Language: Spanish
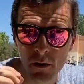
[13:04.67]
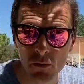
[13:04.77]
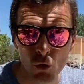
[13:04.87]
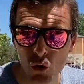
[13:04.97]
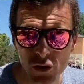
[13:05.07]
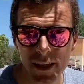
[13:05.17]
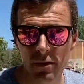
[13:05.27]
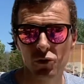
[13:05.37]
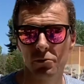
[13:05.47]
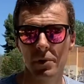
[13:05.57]
Todos
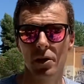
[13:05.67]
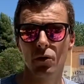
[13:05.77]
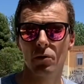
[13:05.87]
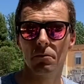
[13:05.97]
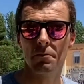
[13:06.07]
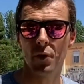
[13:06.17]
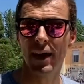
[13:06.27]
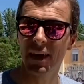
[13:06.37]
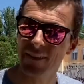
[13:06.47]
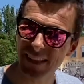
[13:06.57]
tenemos miedo, pero hay
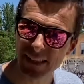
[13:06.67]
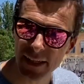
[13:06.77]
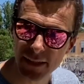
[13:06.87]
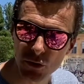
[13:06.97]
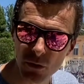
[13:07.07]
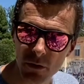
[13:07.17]
que vencer eso.